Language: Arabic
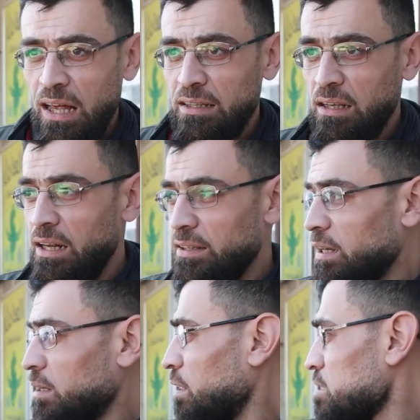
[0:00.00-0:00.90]
هلا طلعت
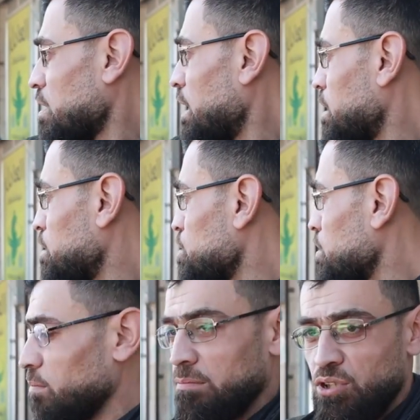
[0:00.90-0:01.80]
هيك نظره هيك
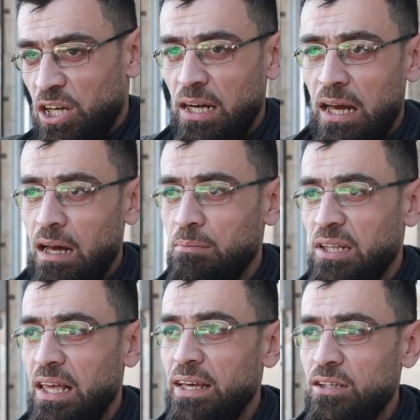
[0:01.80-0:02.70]
بشكل عام
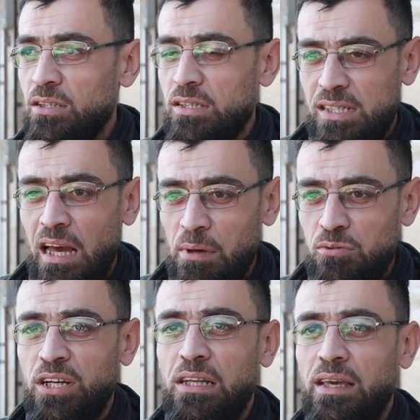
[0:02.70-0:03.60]
بتلاقي زحمه
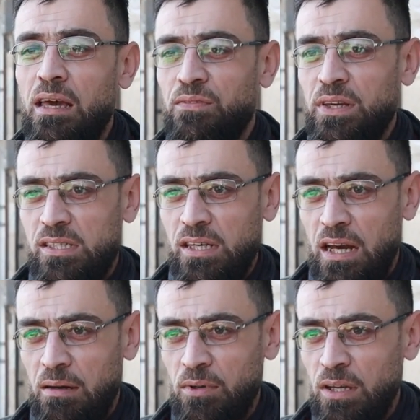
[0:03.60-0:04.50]
بشكل دائم في
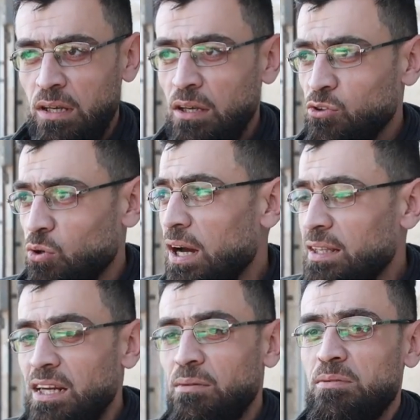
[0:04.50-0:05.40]
ازدحام
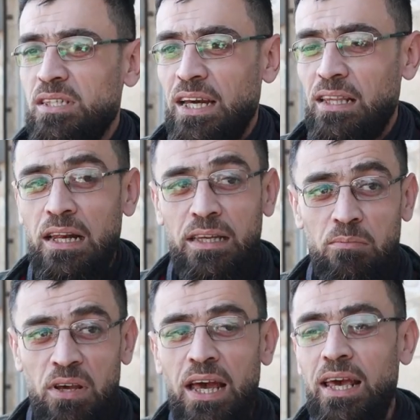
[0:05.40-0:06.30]
طرقات عندنا ما بتساعد
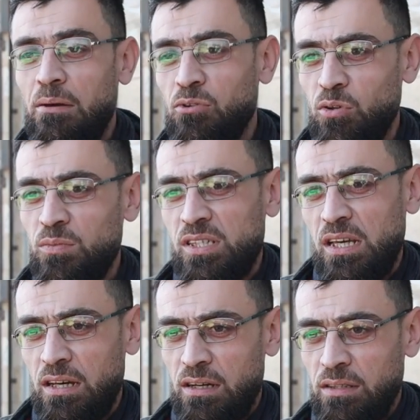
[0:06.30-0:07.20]
لهالكم الهائل اللي عم يدخل من
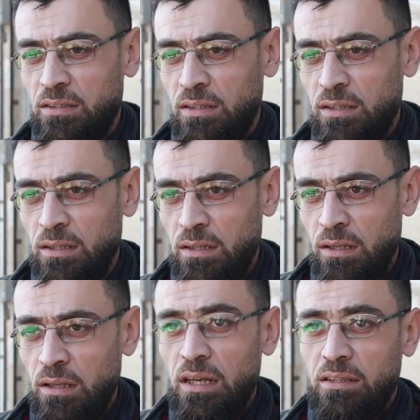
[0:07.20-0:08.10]
السيارات
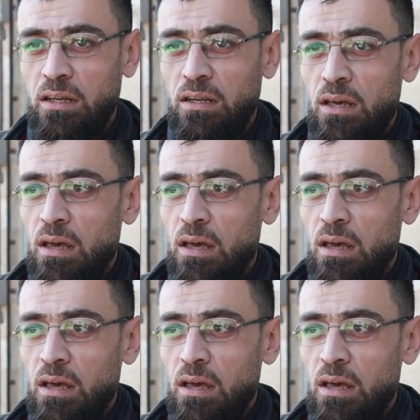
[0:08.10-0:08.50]
قطعا